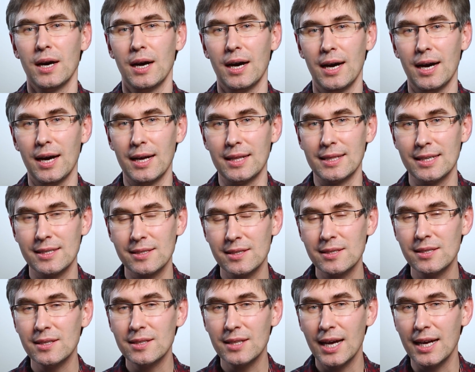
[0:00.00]
А, на
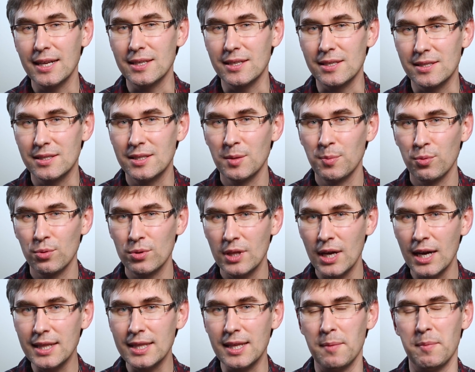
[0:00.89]
заседании с
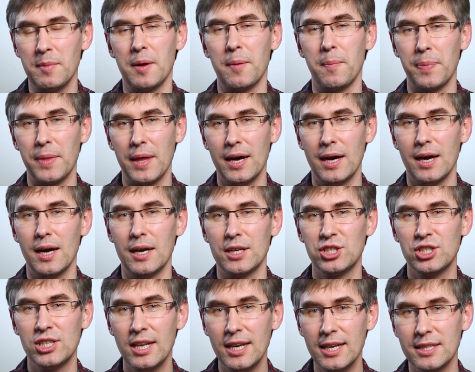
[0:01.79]
депутатами
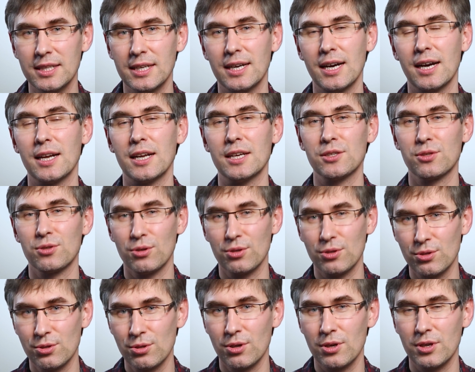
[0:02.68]
а, члены как раз
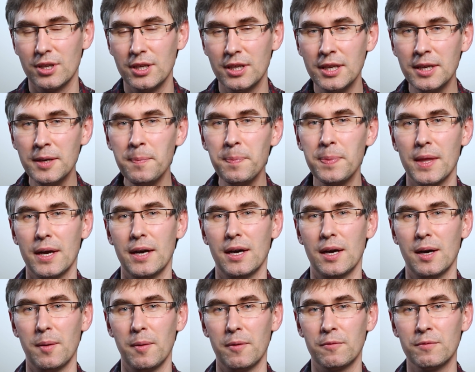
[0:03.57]
Росдорни
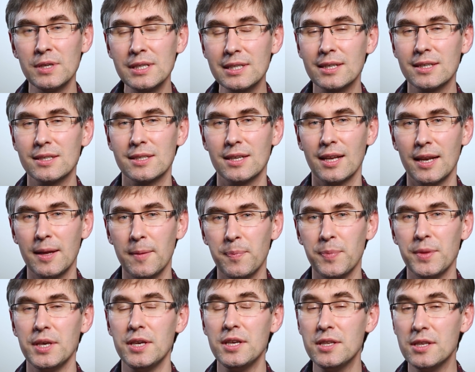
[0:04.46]
а,
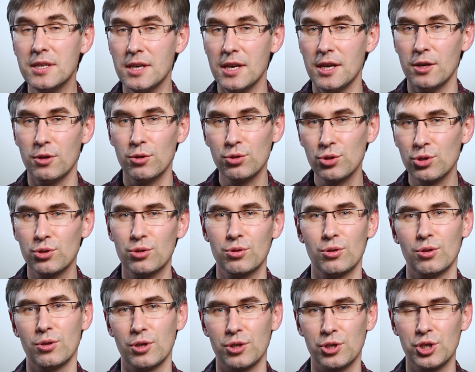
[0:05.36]
высказали идею,
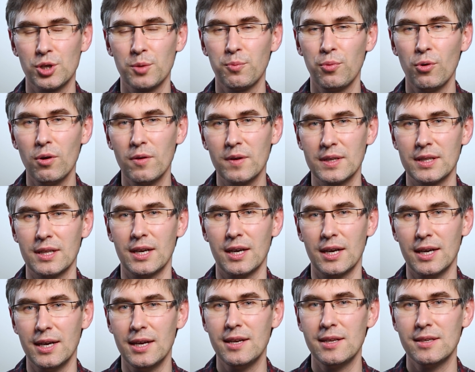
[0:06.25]
что
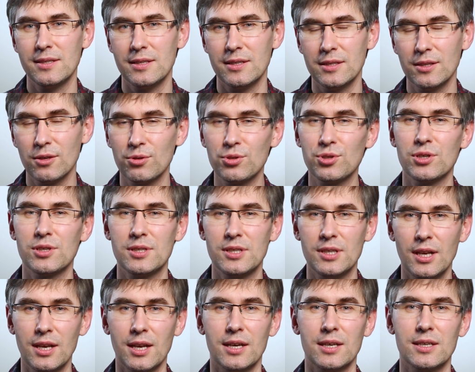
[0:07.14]
шипованная резина очень
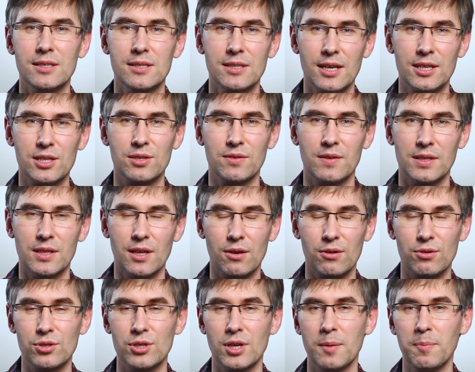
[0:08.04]
сильно изнашивает
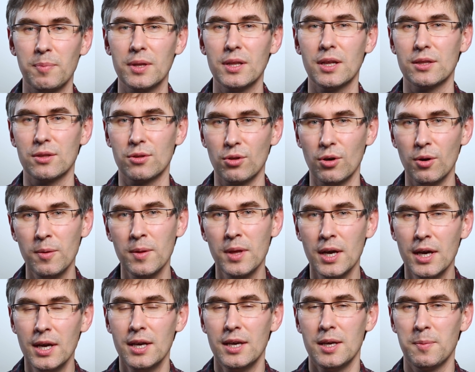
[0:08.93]
дорожное полотно,
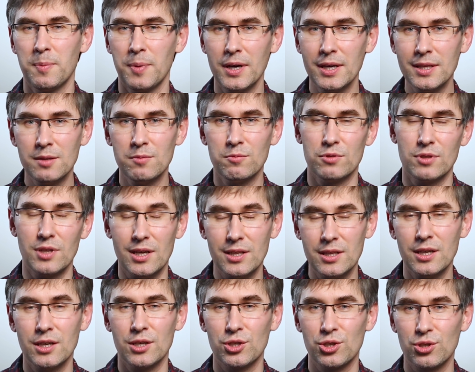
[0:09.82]
и поэтому
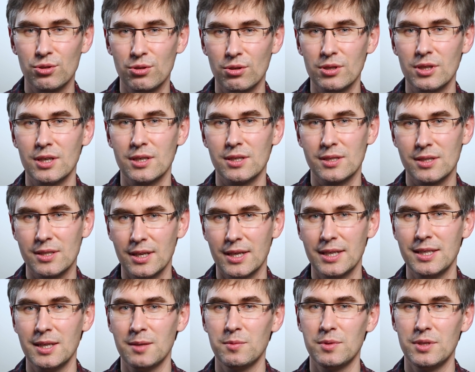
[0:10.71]
надо что-то с
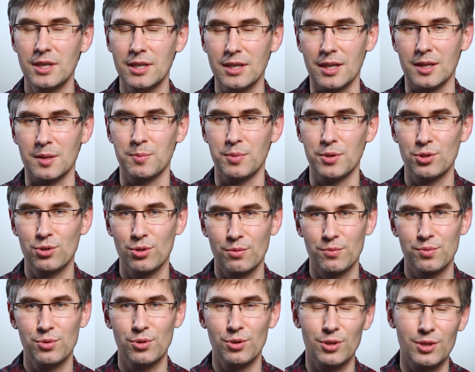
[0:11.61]
этим делать.
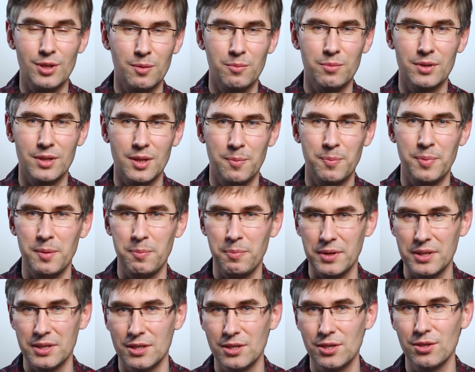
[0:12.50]
Причем все это было
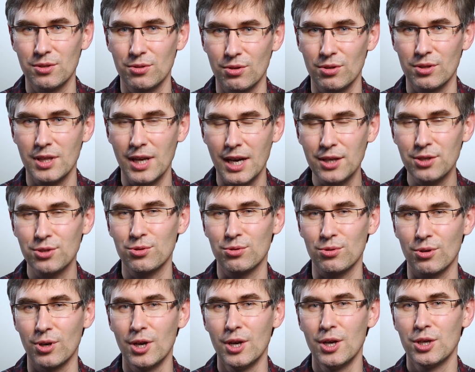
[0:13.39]
преподнесено так,
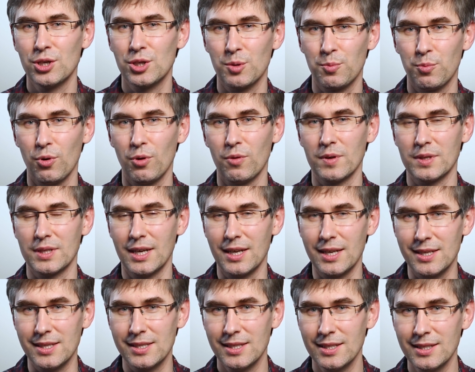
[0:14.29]
что
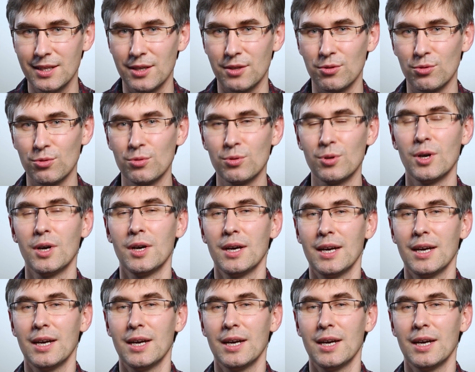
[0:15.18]
шипованная резина, ну,